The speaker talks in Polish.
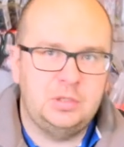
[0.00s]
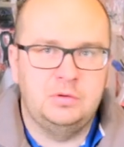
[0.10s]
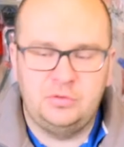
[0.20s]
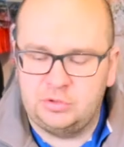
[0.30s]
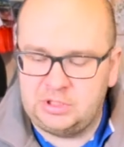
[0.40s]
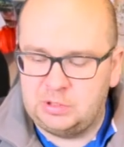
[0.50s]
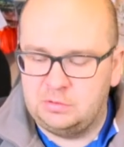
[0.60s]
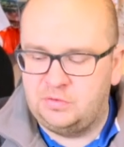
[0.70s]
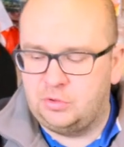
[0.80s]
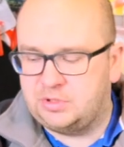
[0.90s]
Kołowrotki,
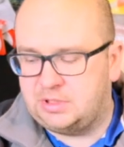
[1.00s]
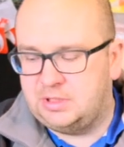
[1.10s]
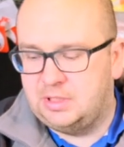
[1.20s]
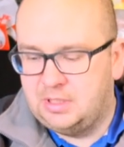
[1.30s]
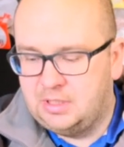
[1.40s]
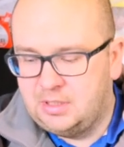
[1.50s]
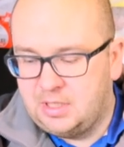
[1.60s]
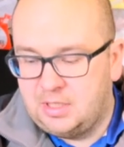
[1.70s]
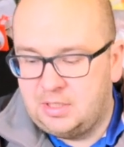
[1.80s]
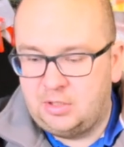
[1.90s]
kołowrotki
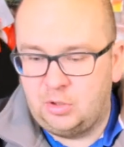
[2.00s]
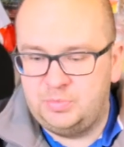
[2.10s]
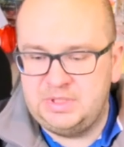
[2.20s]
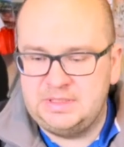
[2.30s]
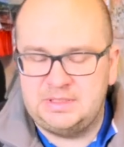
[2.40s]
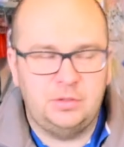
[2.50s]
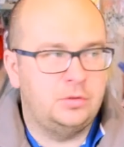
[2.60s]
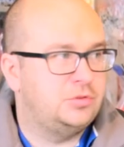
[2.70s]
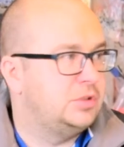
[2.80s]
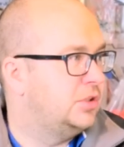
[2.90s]

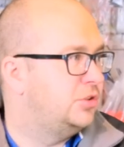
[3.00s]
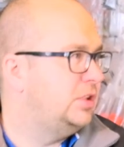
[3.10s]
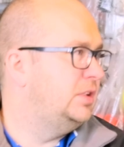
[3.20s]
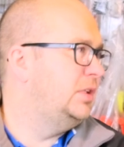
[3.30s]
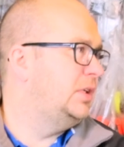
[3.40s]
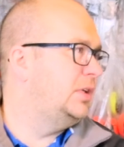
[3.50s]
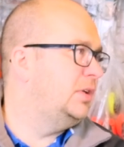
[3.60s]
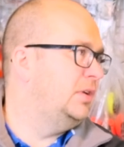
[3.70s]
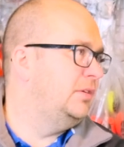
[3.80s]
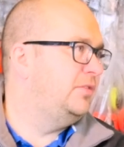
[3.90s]
Robinson, czy też innych
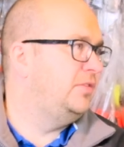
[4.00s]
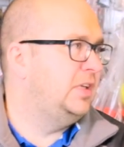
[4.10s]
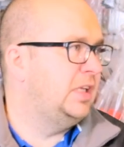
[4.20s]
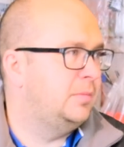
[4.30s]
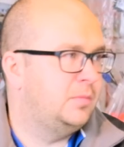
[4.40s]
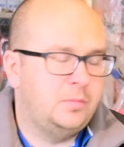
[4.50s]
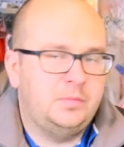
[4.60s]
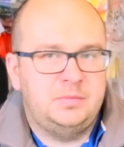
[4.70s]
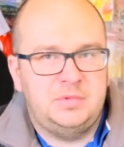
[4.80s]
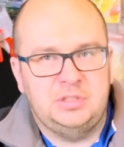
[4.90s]
e, firm.
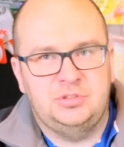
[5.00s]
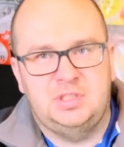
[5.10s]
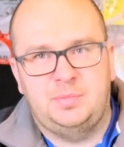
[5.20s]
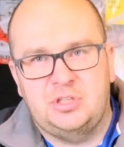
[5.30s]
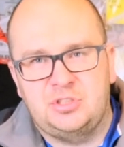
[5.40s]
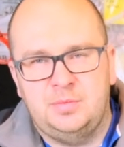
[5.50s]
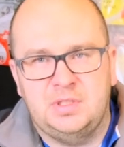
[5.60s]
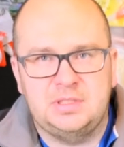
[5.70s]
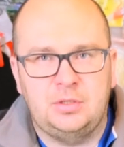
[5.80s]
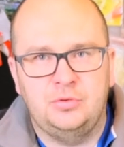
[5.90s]
Także zapraszam
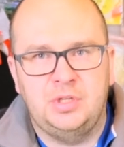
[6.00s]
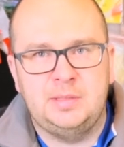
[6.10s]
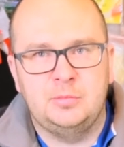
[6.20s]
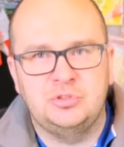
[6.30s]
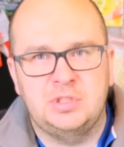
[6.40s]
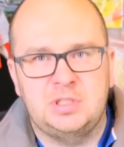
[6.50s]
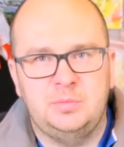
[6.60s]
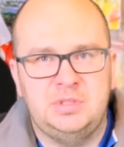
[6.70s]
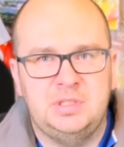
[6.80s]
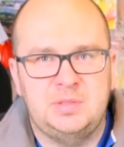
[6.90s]
na stronę i można
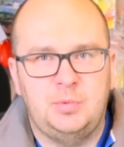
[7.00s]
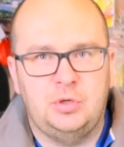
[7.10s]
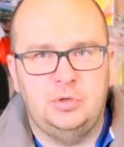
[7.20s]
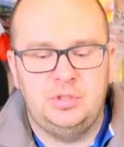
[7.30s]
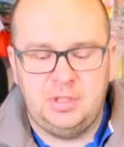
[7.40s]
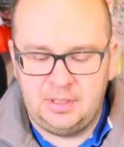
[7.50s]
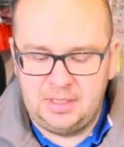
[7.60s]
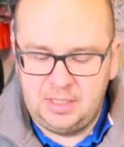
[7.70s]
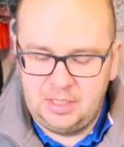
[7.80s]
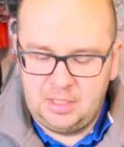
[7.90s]
sobie je spokojnie
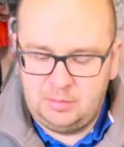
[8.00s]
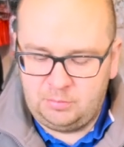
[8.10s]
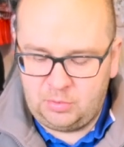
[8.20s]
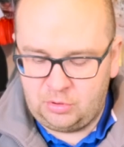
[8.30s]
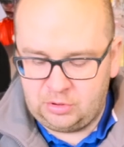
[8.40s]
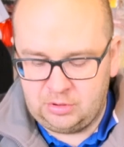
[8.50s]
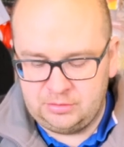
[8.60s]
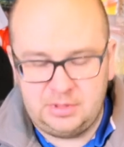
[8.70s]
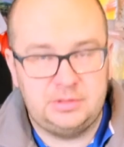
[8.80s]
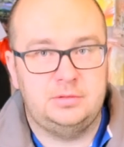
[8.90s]

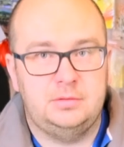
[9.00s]
pooglądać.